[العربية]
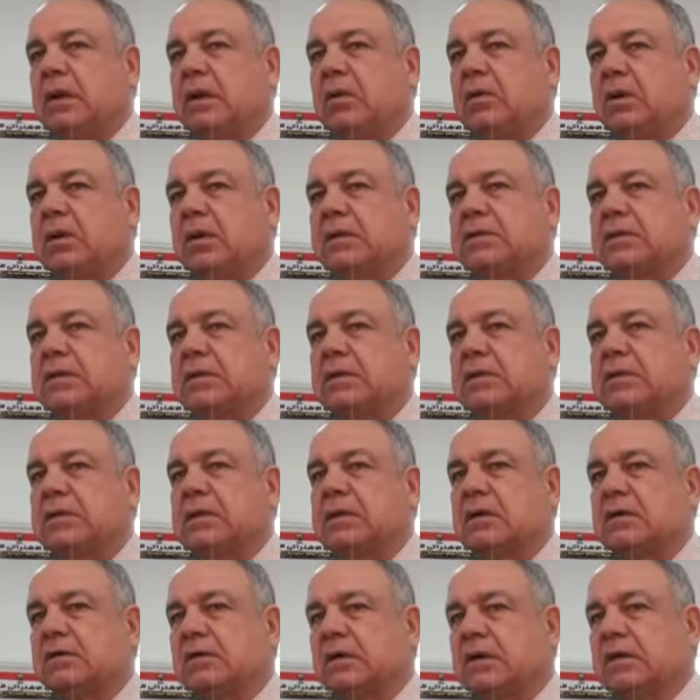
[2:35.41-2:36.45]
أو هذا
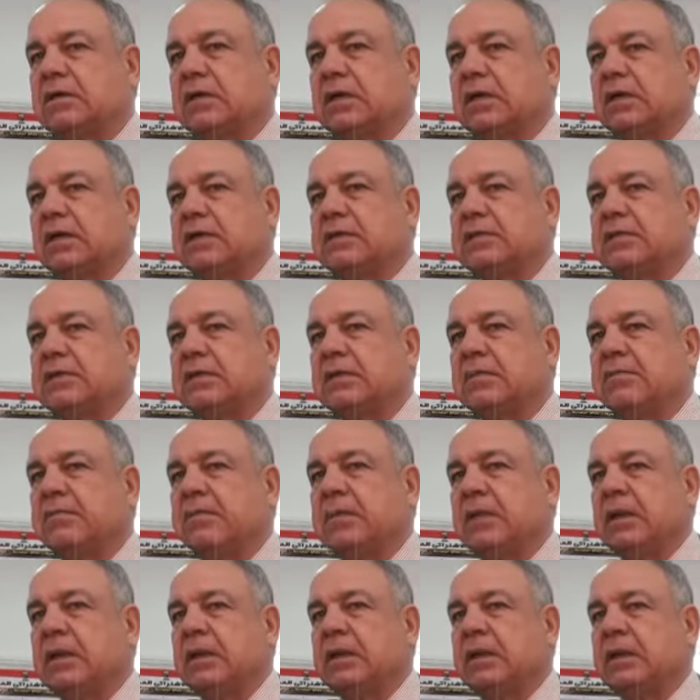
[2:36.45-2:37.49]
السرطان الذي
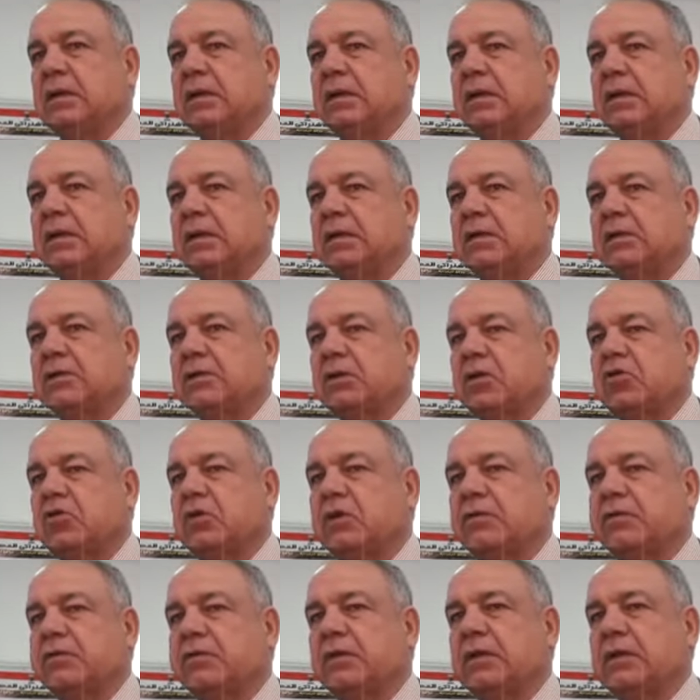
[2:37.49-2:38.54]
آه،
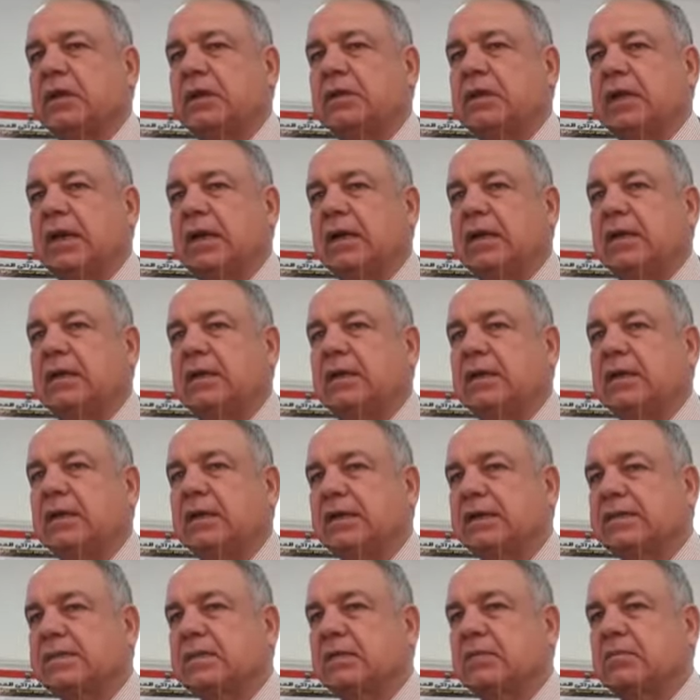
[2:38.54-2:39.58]
انتشر في أنحاء
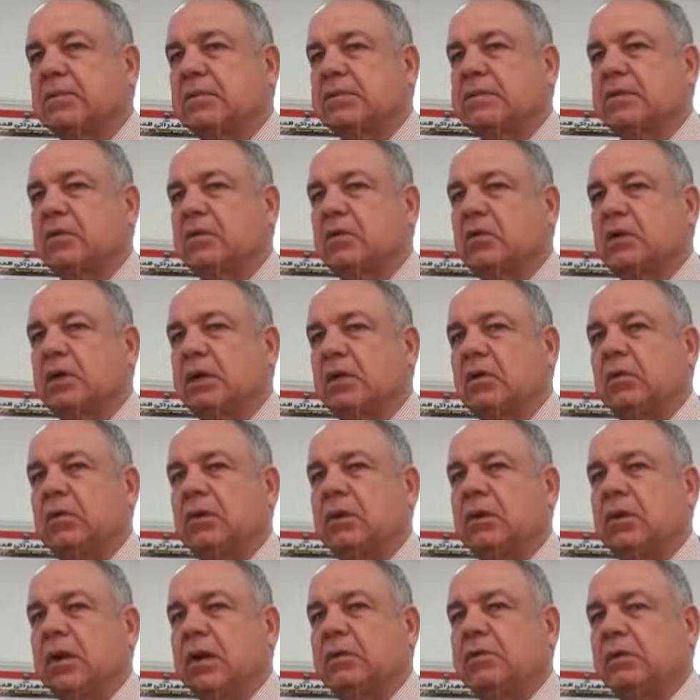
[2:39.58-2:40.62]
الجسد المصري
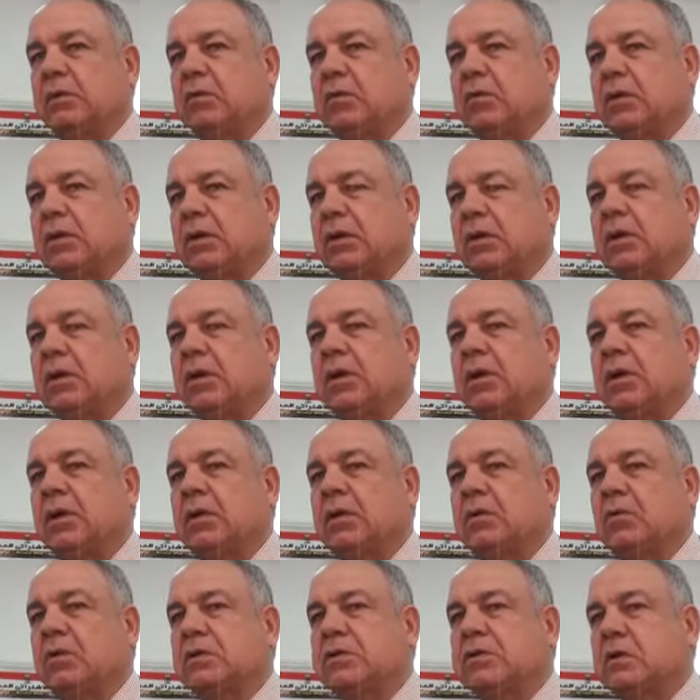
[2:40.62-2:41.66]
ولولا رحمة الله
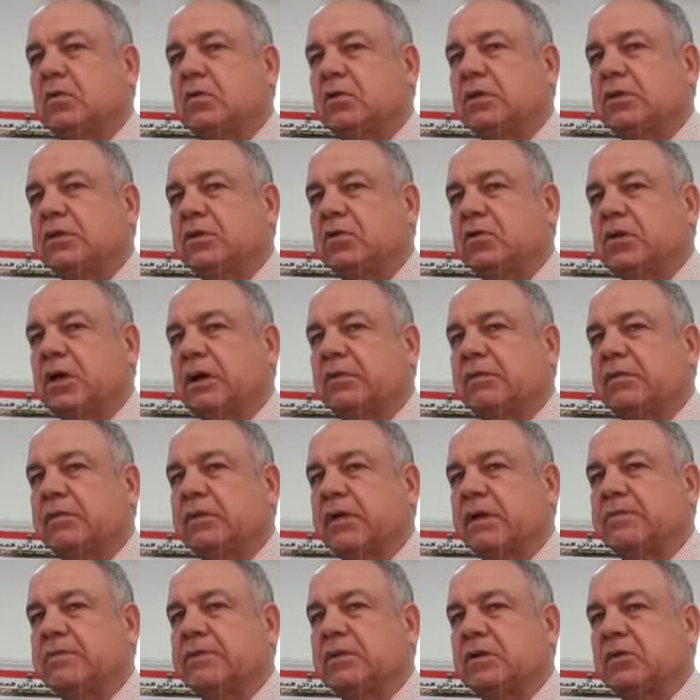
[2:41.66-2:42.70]
وثورة الشعب
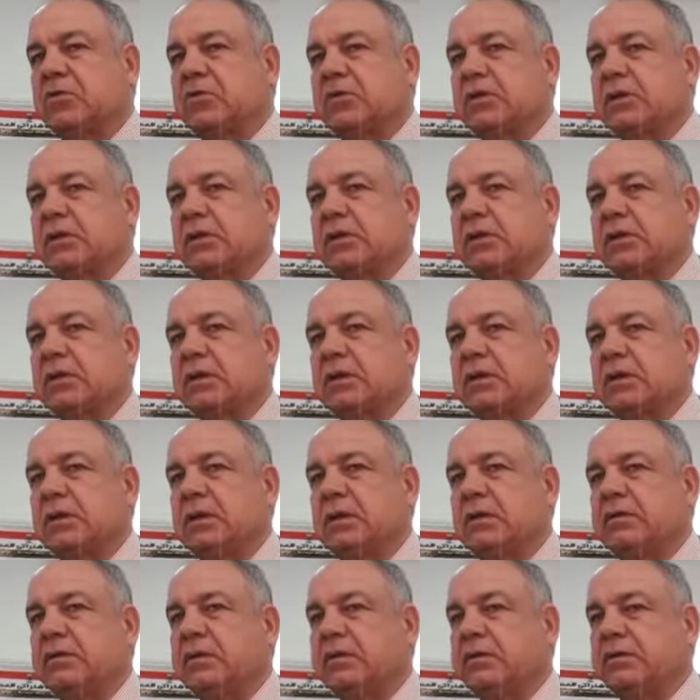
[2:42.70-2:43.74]
في 25
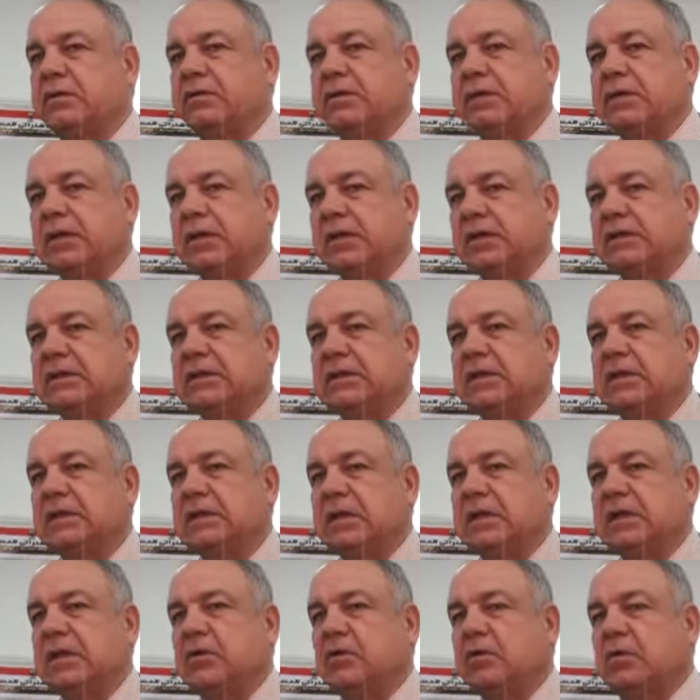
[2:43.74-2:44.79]
آه، في 30
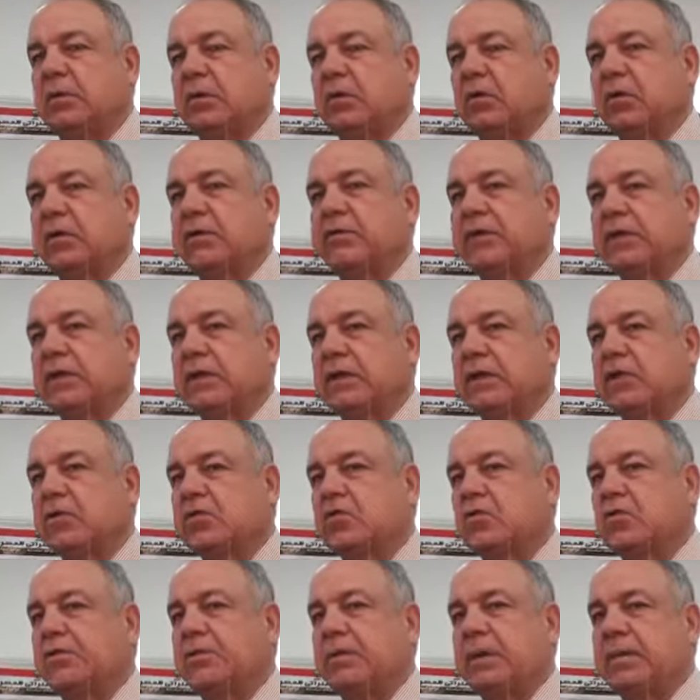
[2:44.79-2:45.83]
يناير وموقف
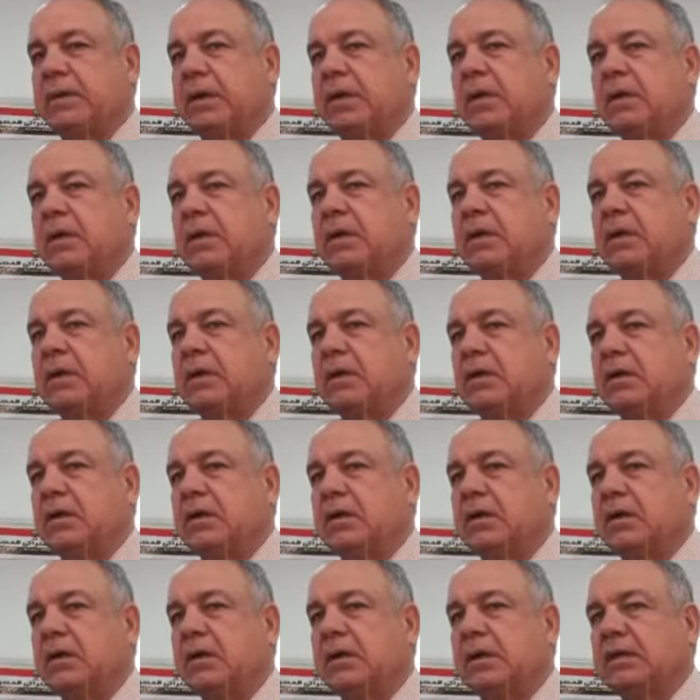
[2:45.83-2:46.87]
الجيش ربما
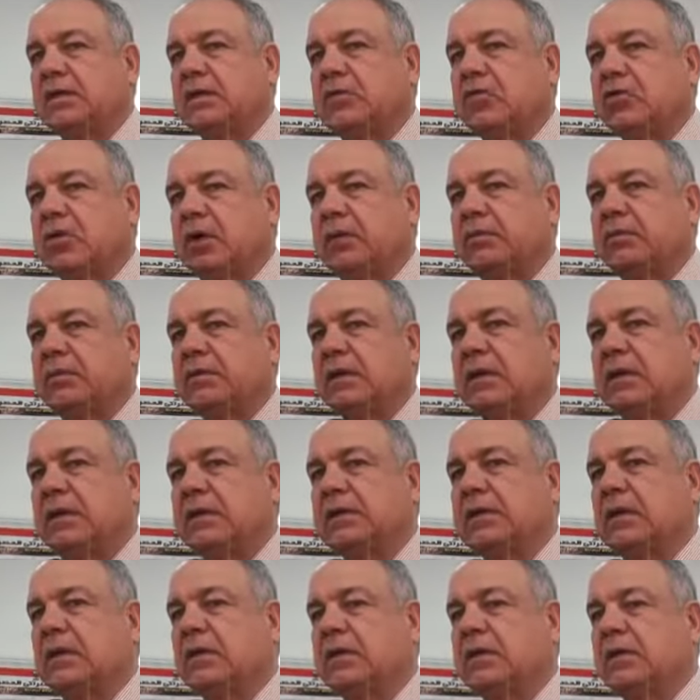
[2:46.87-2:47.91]
آه، كان الشعب
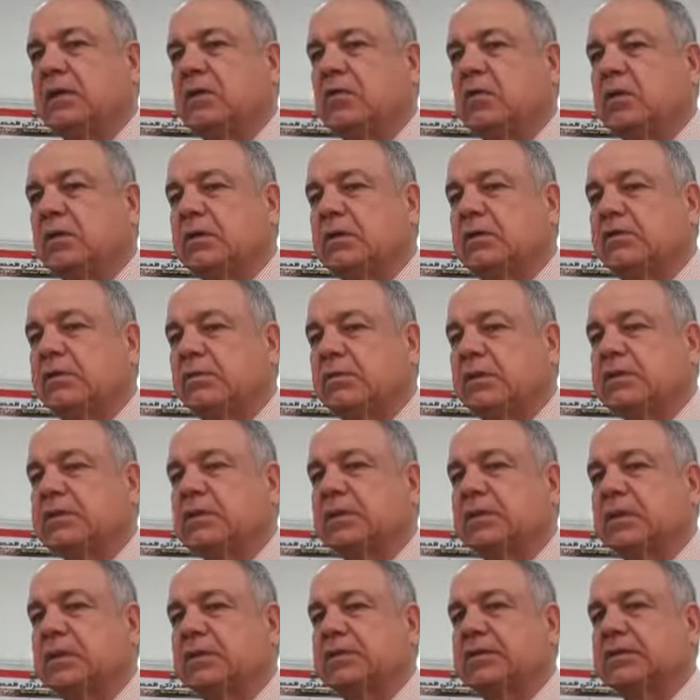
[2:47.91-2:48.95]
كان الوضع في
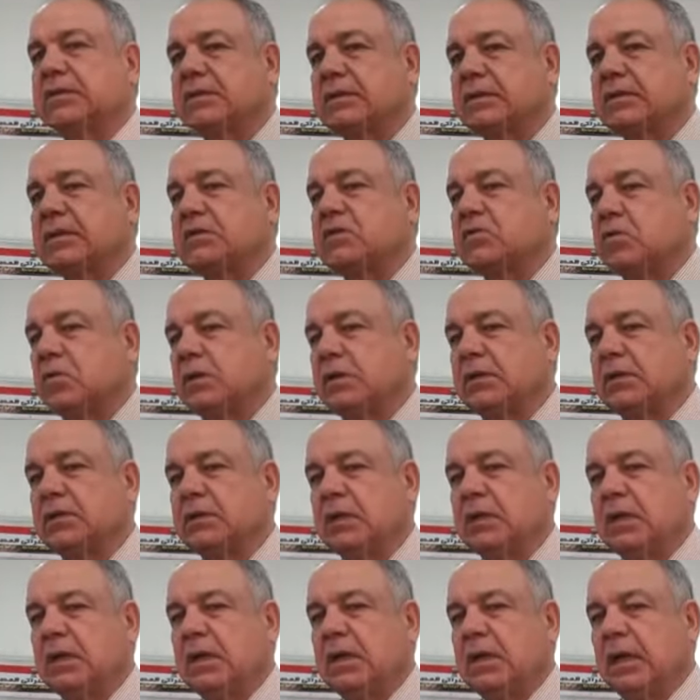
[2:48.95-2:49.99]
مصر قد ازداد سوءا
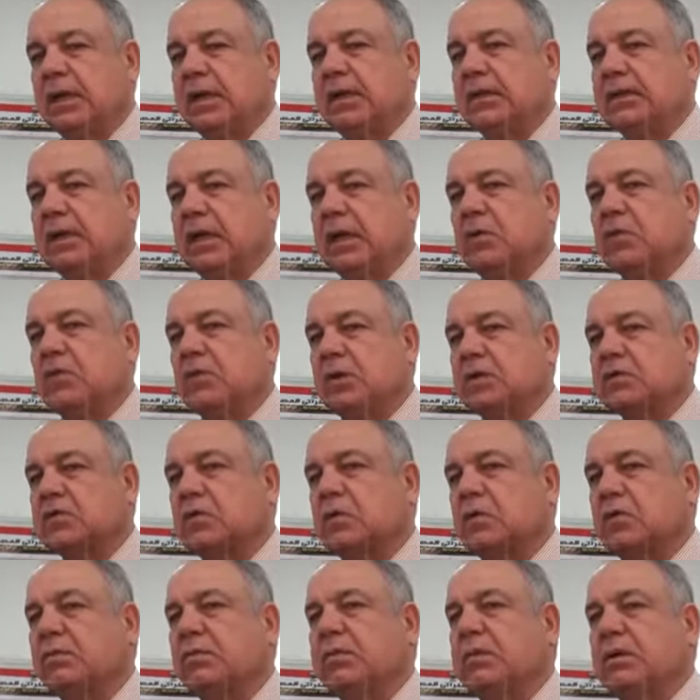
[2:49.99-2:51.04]
على نحو
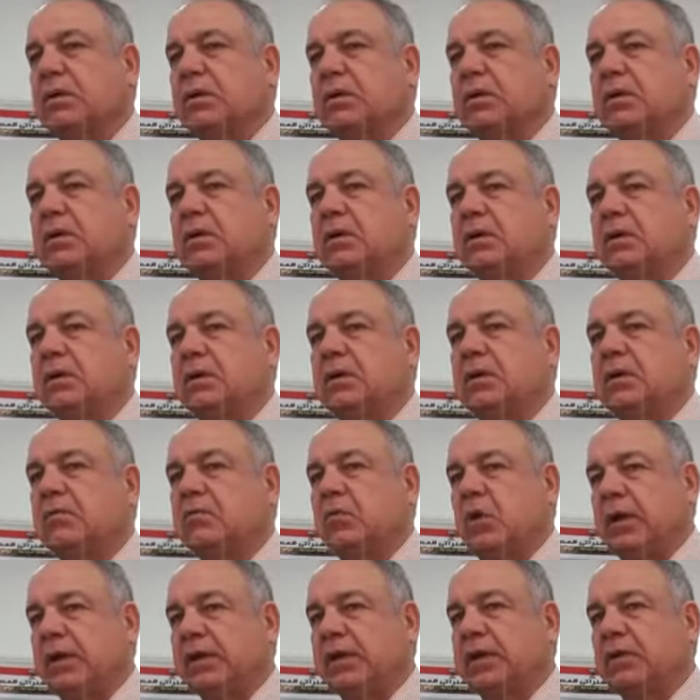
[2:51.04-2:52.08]
يصعب
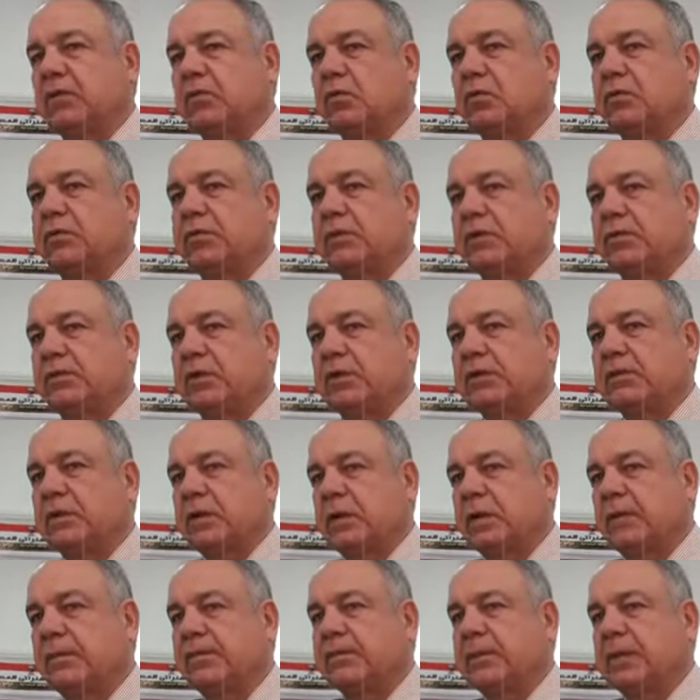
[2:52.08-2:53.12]
معالجته في الفترة